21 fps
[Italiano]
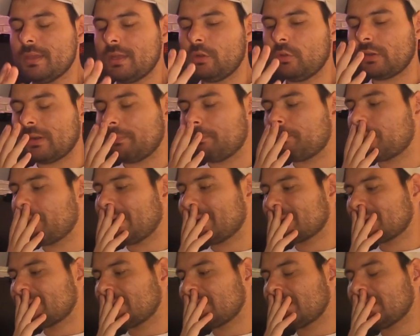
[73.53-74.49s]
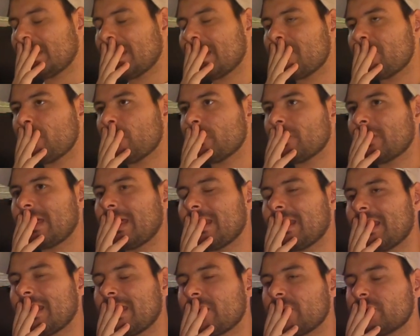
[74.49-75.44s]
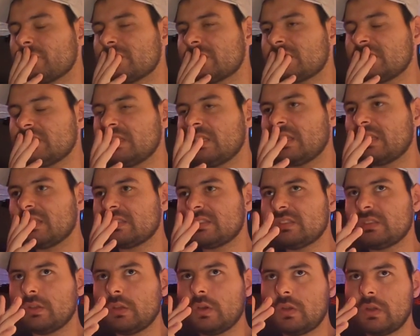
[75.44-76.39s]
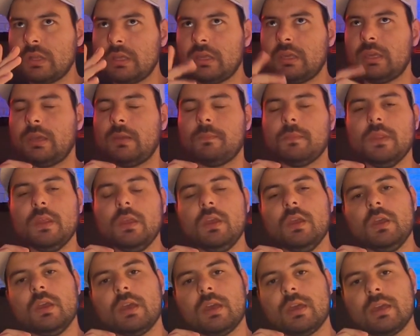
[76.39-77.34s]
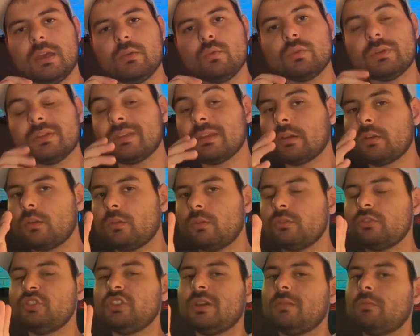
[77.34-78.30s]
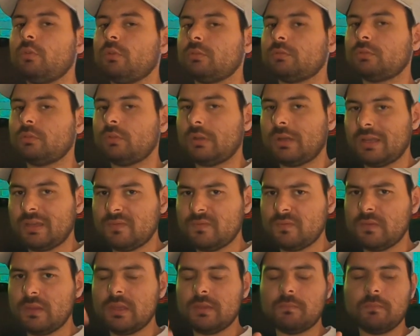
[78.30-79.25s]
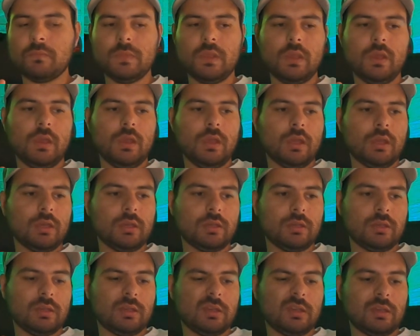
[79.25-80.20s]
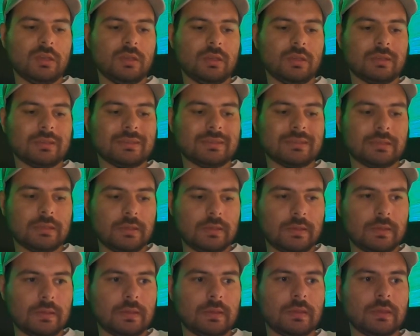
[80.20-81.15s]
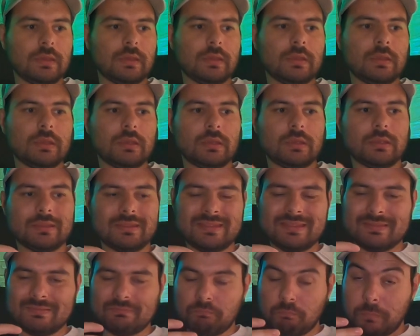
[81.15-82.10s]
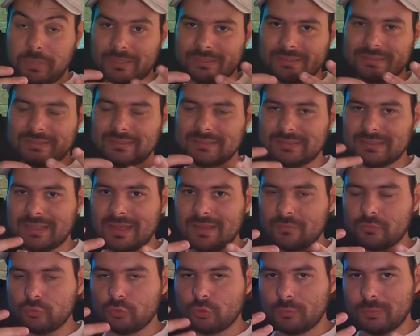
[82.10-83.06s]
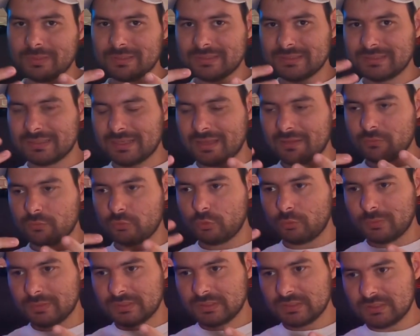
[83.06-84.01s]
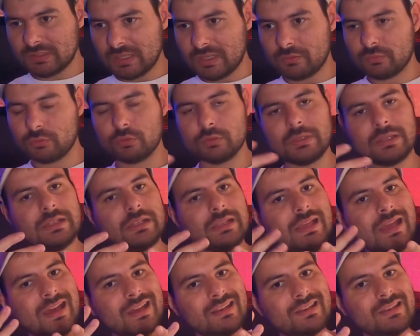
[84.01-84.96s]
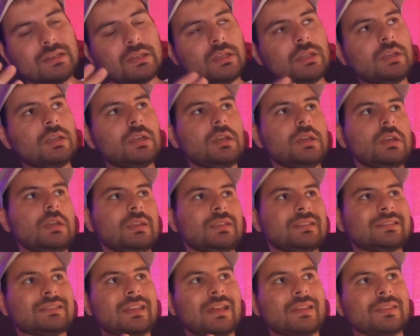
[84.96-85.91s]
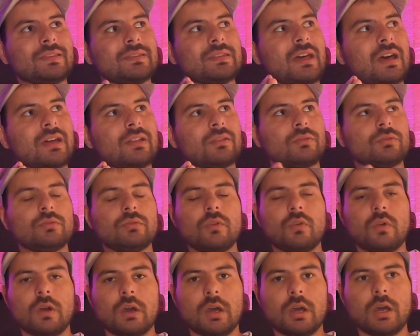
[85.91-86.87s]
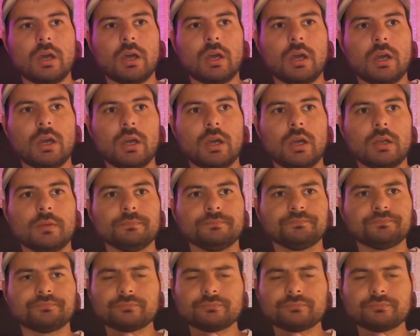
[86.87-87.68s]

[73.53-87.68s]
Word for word: allora, partiamo dalla considerazione che è una tecnologia molto grande eh, che mm, passando, passando, passando degli anni sta andando a